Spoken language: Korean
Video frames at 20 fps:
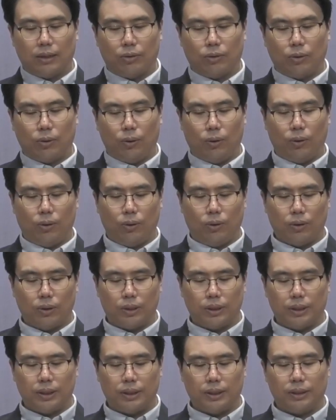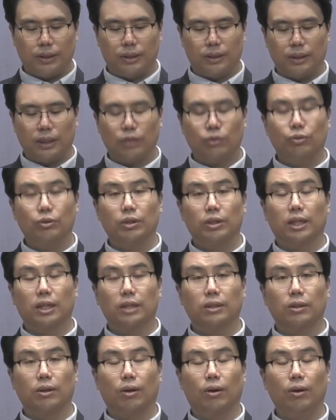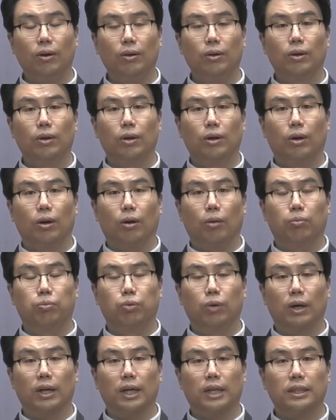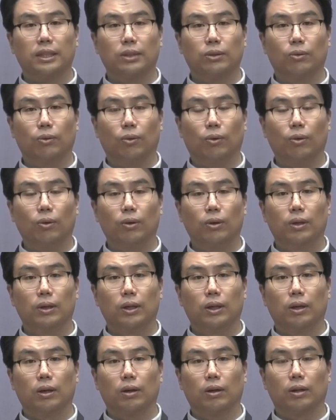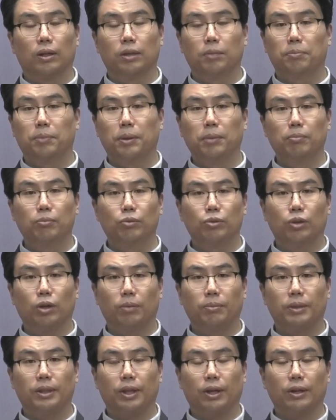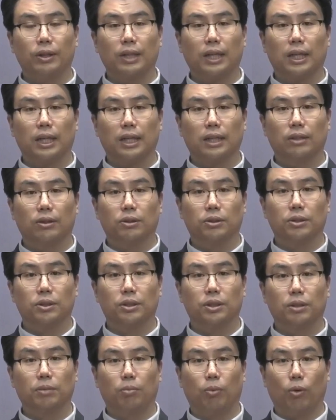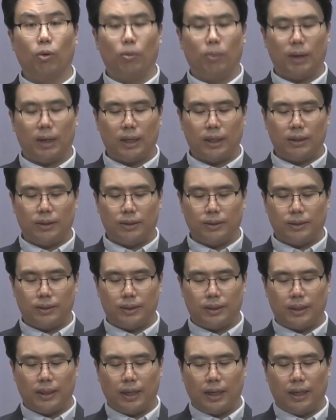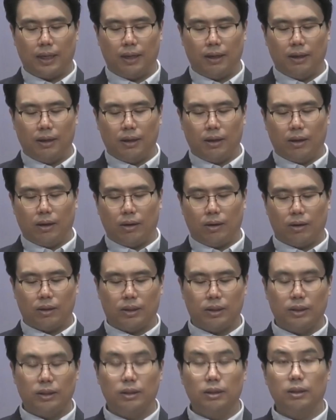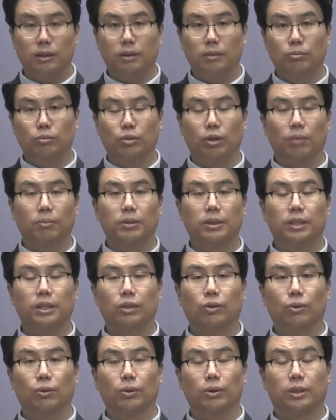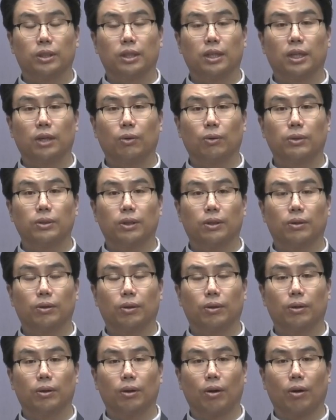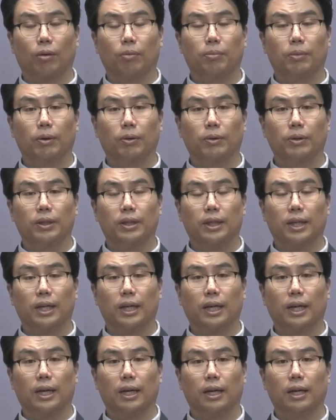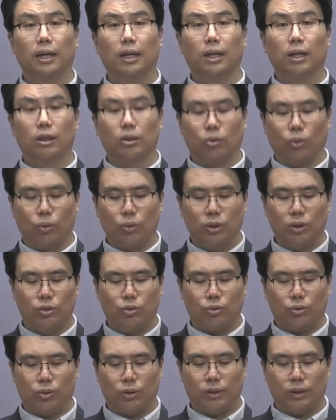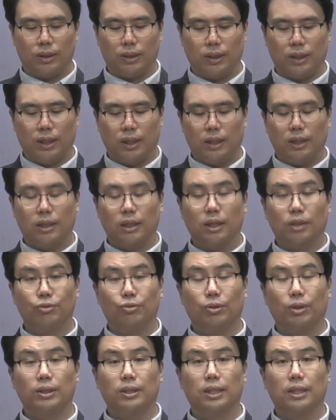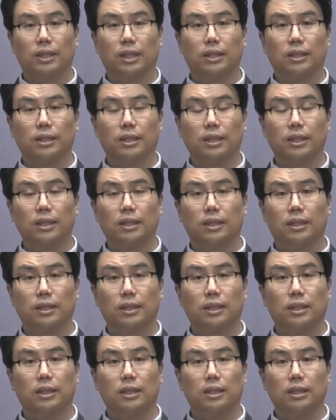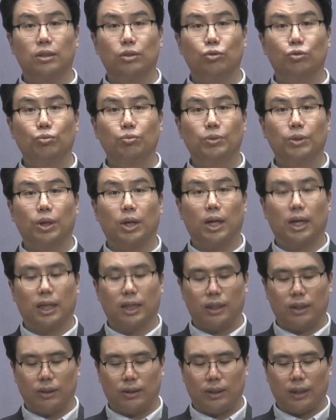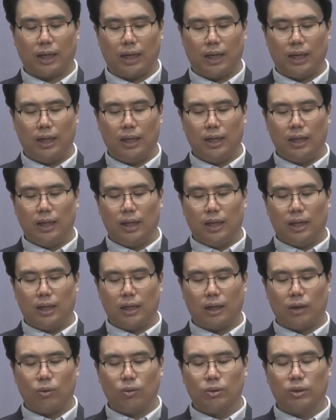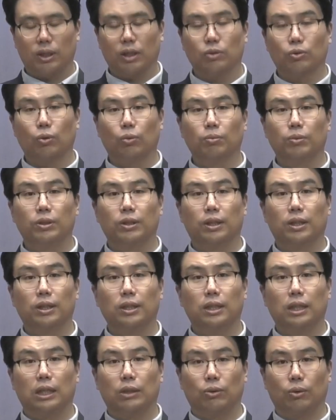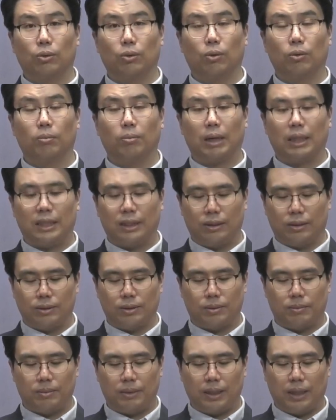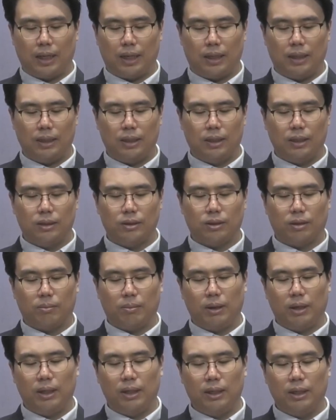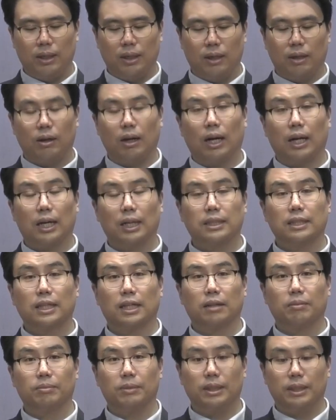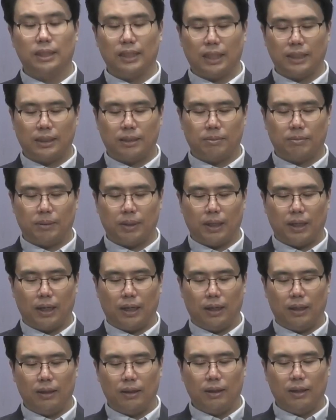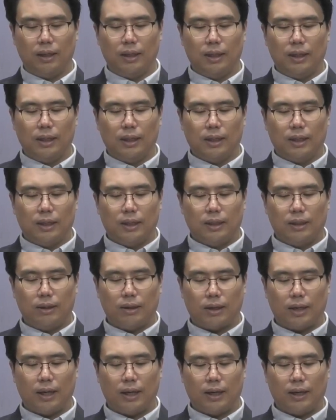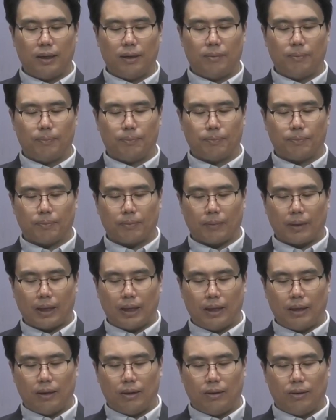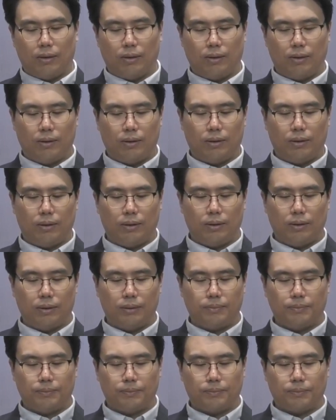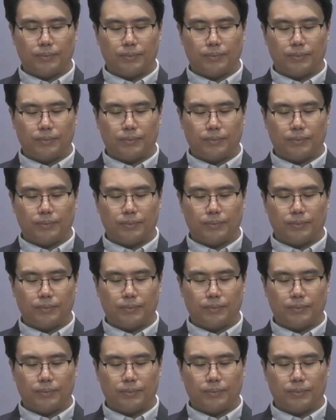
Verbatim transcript: 그리고 그들은 예수님께서 부활하시고 어, 그빈 무덤이 되었다라는 것을 보고받게 되었을 때그 어, 무덤을 지키고 있었던 경비원들에게 돈을 주고는 예수의 제자들이 그 시신을 훔쳐가게 되었다라고 그렇게 소문을 내도록 만들었습니다. 정말 악한 사람들이지 않습니까? 이렇게 어,